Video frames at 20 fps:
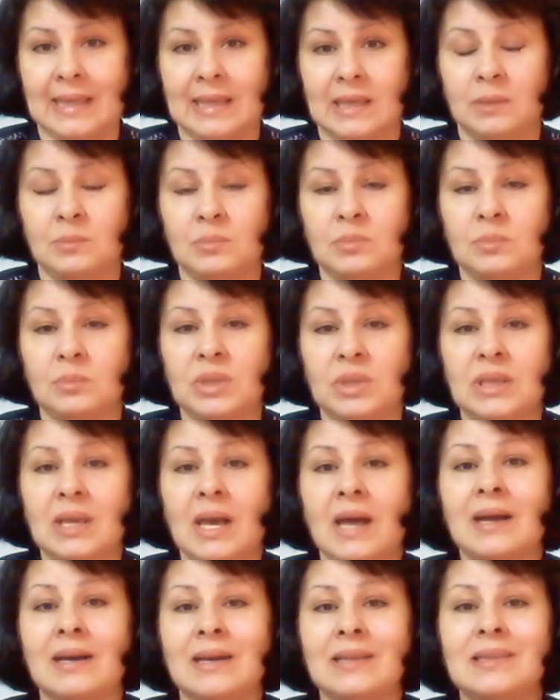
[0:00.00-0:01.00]
И
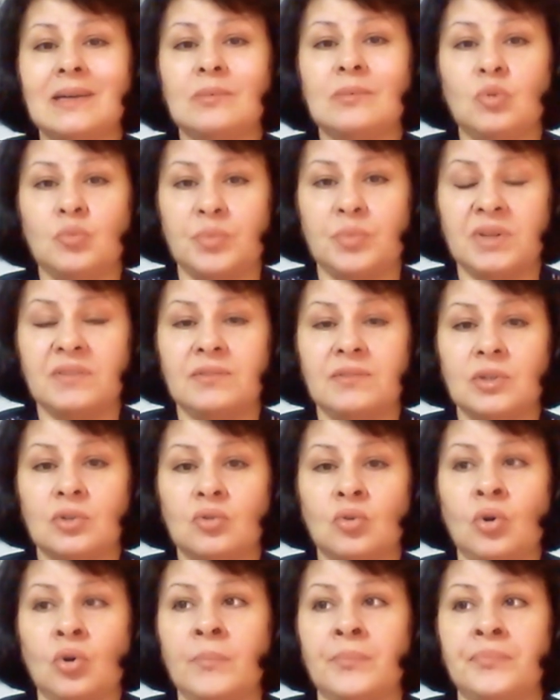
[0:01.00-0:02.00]
меня к этому
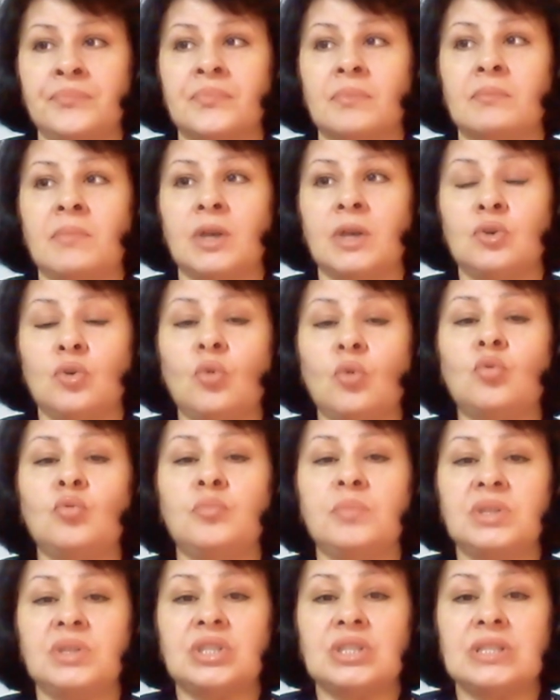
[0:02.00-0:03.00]
привело мое
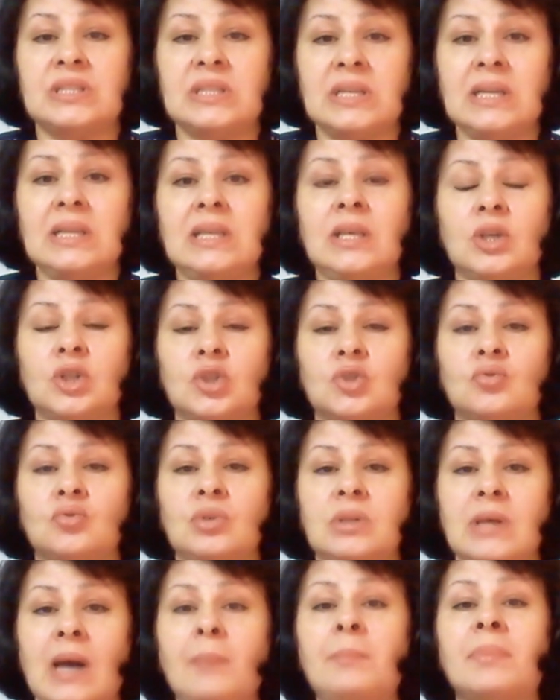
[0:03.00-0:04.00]
убеждение, что
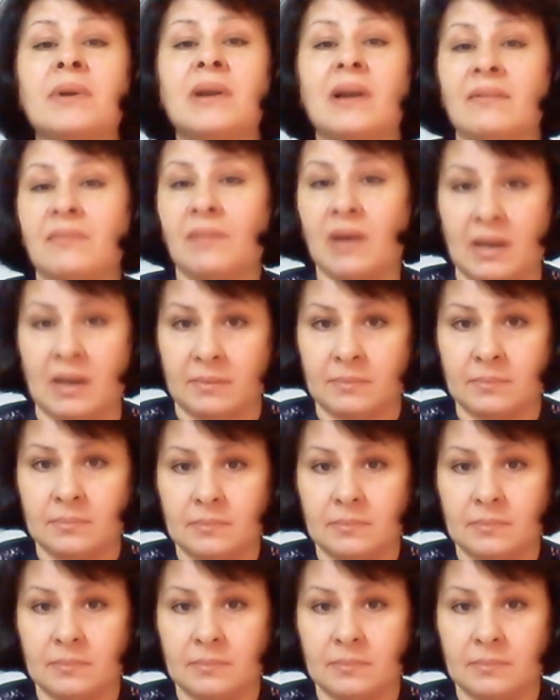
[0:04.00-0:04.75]
я права.